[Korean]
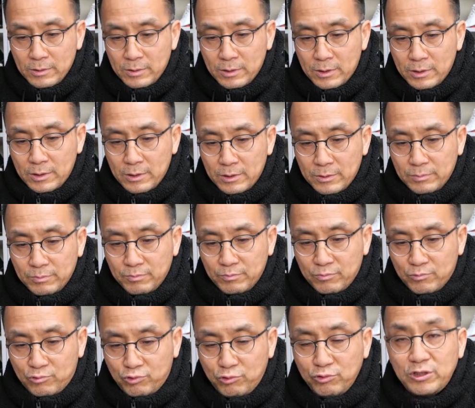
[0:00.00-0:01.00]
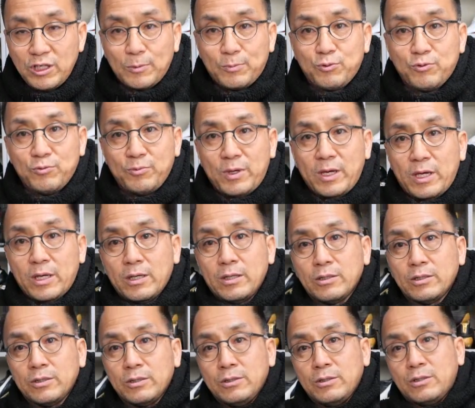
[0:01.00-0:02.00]
어, 두 제품의
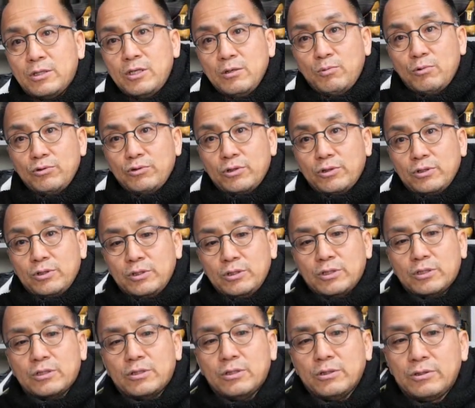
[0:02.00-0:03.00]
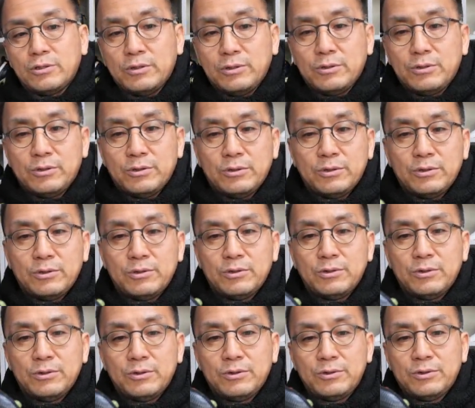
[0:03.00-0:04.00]
기본적인
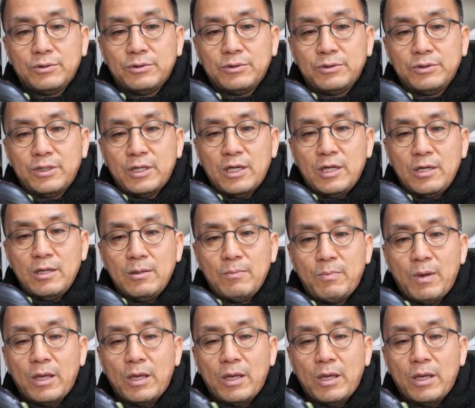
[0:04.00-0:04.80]
스터드의